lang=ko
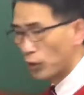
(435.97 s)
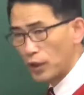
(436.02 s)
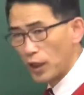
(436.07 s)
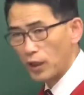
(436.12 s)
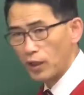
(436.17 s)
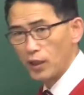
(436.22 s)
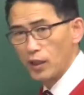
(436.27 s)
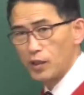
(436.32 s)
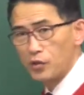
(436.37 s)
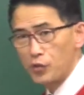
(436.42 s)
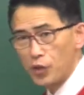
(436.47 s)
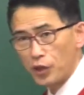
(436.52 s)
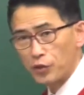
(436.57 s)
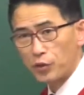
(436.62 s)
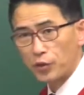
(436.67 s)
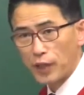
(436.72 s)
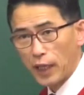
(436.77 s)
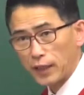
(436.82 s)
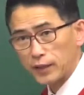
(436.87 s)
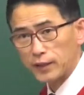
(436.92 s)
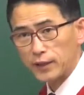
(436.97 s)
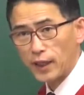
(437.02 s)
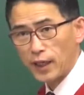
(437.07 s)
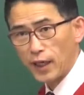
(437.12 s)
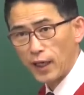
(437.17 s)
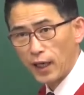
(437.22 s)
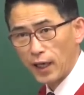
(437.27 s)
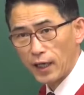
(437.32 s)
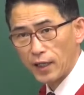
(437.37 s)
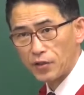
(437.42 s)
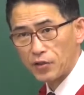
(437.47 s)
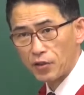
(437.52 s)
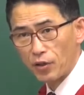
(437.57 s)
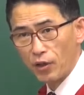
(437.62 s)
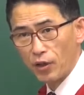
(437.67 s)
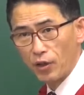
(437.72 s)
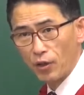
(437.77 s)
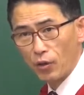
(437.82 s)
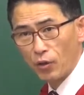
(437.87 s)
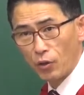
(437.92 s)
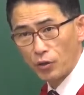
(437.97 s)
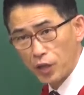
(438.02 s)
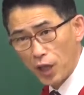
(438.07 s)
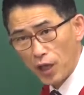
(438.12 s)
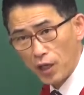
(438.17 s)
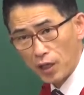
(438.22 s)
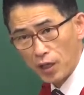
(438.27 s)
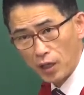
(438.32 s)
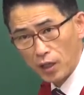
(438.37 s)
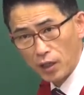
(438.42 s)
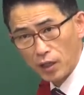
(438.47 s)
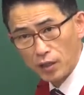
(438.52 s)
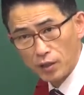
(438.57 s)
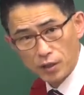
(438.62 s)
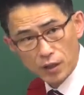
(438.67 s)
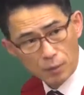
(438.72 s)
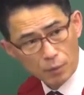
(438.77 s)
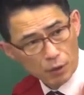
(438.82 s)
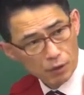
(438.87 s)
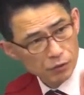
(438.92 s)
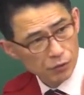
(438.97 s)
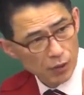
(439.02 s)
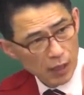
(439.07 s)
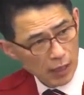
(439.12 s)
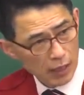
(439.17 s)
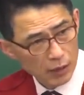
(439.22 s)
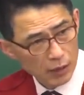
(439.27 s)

뭐다? 최소 단위다. 알았죠? 오케이? 이렇게 머릿속에